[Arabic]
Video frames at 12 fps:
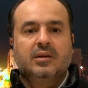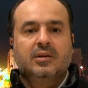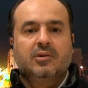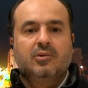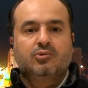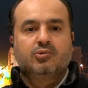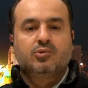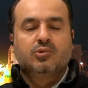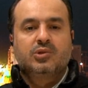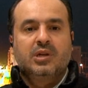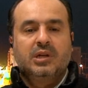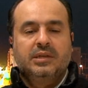آه، آه،
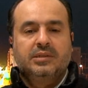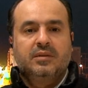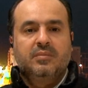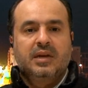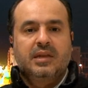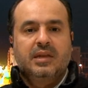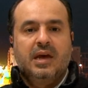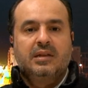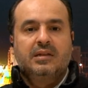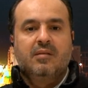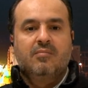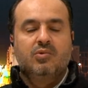لصوص
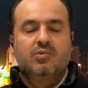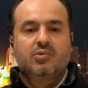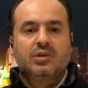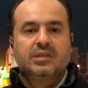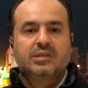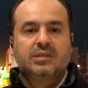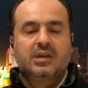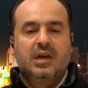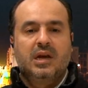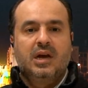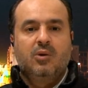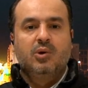الاعتمادات يملكون
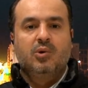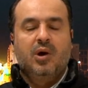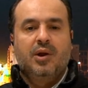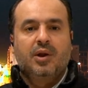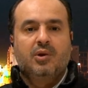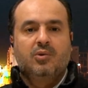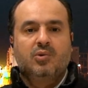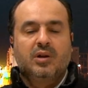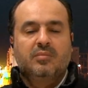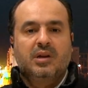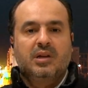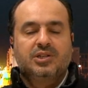السلاح
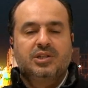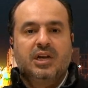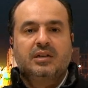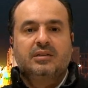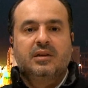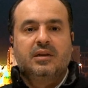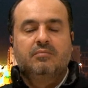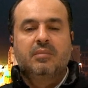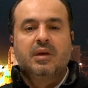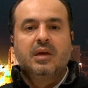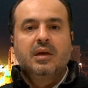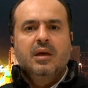ويحركون
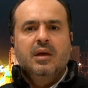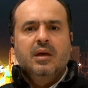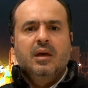ميليشياتهم